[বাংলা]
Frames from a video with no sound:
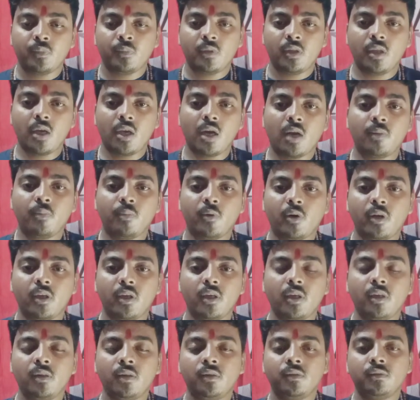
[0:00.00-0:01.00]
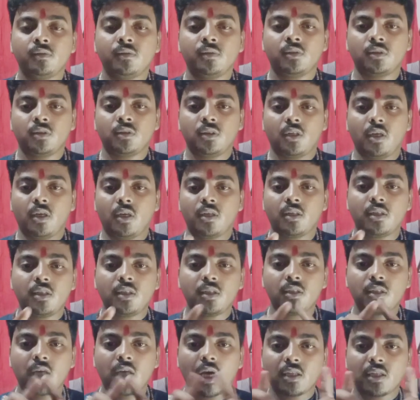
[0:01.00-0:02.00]
নেওয়ার পরে একটি
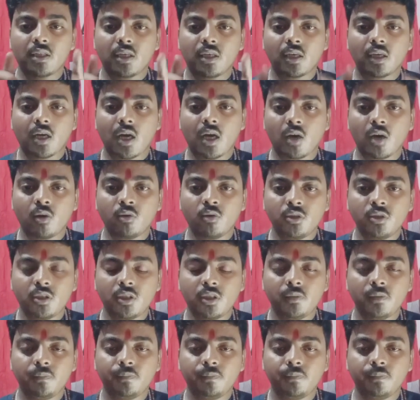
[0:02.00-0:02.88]
সাদা কাগজে